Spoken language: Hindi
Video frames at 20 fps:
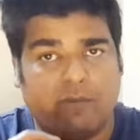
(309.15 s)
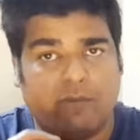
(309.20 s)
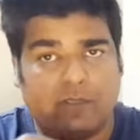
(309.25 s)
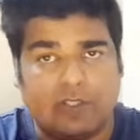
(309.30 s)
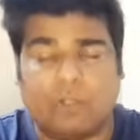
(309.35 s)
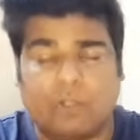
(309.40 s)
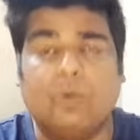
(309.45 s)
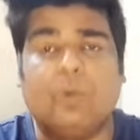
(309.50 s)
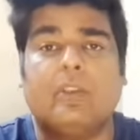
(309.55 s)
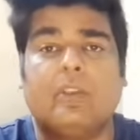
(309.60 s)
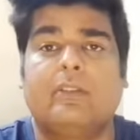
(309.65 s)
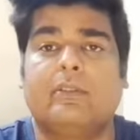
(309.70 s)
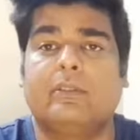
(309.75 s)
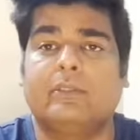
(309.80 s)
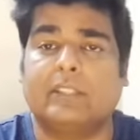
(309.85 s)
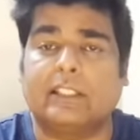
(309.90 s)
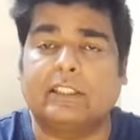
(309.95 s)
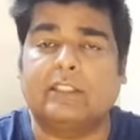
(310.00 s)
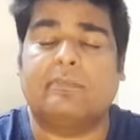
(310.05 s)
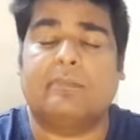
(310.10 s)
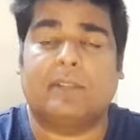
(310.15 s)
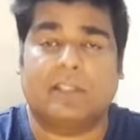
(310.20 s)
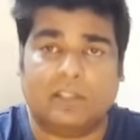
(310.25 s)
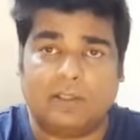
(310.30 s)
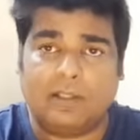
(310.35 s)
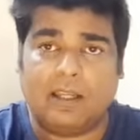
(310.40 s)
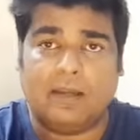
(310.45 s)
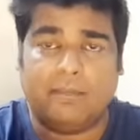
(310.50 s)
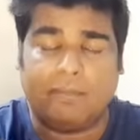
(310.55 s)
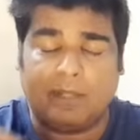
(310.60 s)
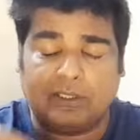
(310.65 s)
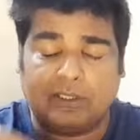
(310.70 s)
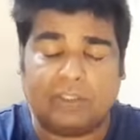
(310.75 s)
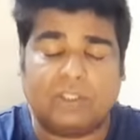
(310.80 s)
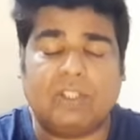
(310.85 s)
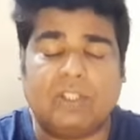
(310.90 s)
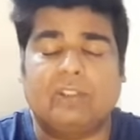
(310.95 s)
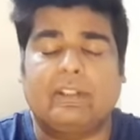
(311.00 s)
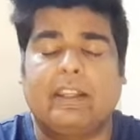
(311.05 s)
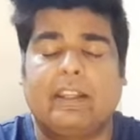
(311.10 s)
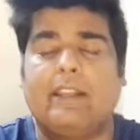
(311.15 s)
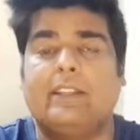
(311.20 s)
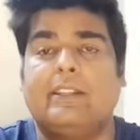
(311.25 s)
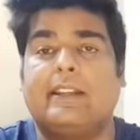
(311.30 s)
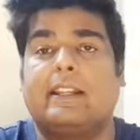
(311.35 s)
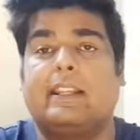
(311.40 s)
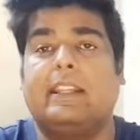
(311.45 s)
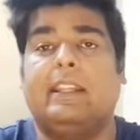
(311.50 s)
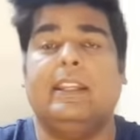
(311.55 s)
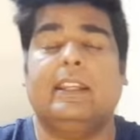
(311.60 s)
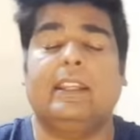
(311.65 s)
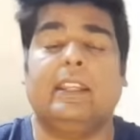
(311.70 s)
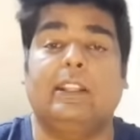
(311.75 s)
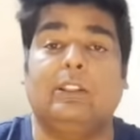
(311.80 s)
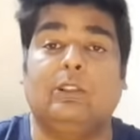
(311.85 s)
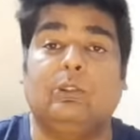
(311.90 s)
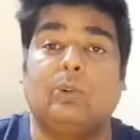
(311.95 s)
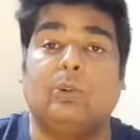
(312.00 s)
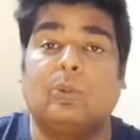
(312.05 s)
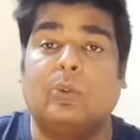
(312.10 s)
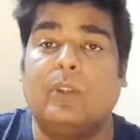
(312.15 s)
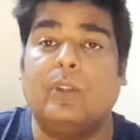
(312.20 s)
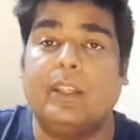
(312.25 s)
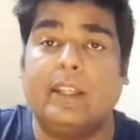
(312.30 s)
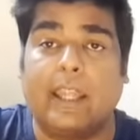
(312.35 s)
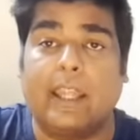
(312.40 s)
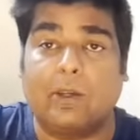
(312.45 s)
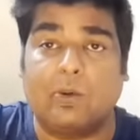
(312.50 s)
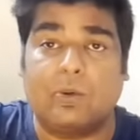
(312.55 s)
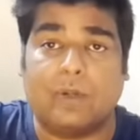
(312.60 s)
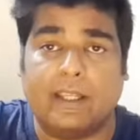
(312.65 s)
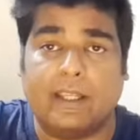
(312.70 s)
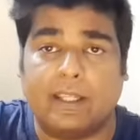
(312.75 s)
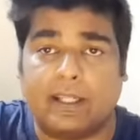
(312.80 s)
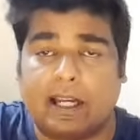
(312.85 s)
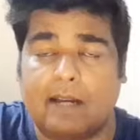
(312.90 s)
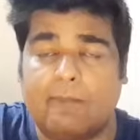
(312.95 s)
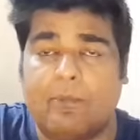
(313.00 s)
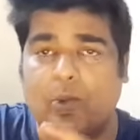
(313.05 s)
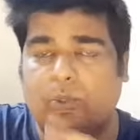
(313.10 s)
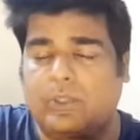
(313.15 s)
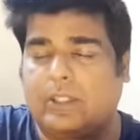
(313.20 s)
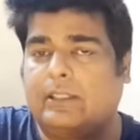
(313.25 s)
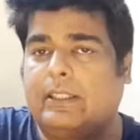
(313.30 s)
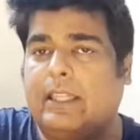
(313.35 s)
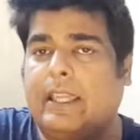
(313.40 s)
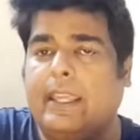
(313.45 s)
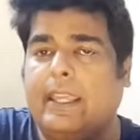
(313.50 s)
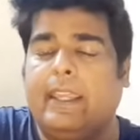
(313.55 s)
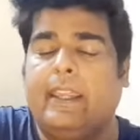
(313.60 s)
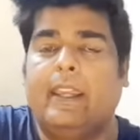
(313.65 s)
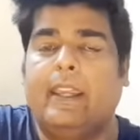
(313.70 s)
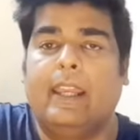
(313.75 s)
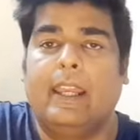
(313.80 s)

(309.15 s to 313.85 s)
ज़रूर शत प्रतिशत कही जा रही हैं कि इन दोनों ही गैंगों का ये काम हो सकता है